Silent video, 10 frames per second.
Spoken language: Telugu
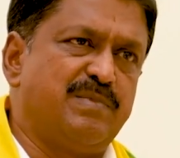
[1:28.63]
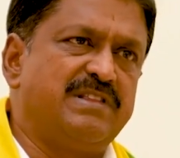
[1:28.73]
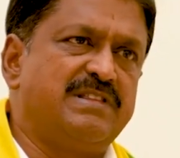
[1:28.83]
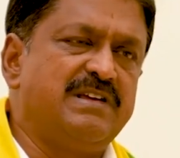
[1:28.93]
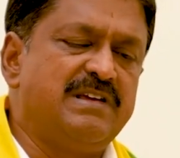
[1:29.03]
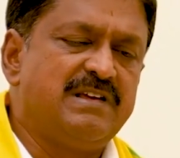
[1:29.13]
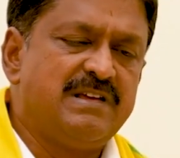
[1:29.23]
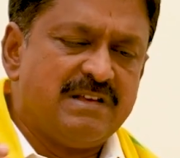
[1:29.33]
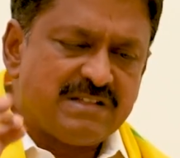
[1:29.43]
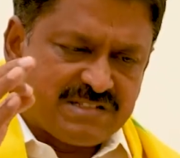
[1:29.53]
పెడితే
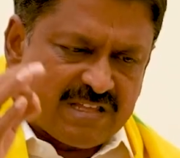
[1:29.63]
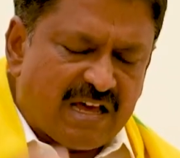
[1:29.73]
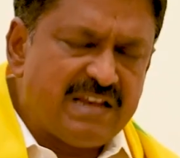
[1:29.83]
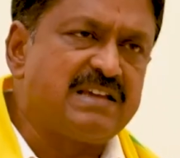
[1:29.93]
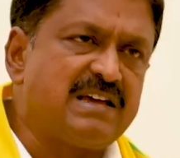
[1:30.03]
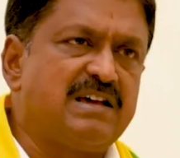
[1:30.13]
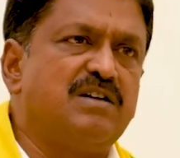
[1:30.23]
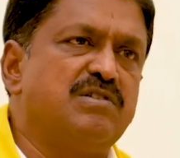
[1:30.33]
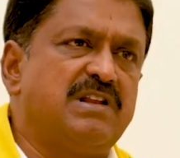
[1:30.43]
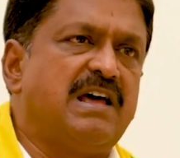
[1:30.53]
స్థానికంగా
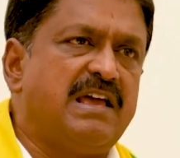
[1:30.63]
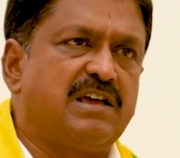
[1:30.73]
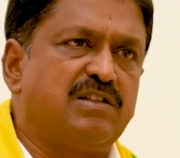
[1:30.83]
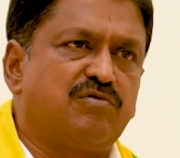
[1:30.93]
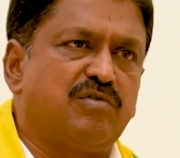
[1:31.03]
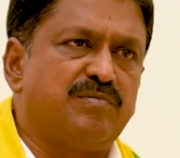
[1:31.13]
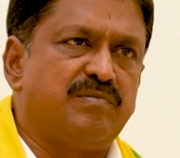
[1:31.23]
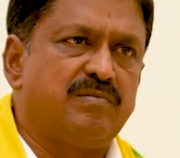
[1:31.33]
ఉన్న నాయకత్వం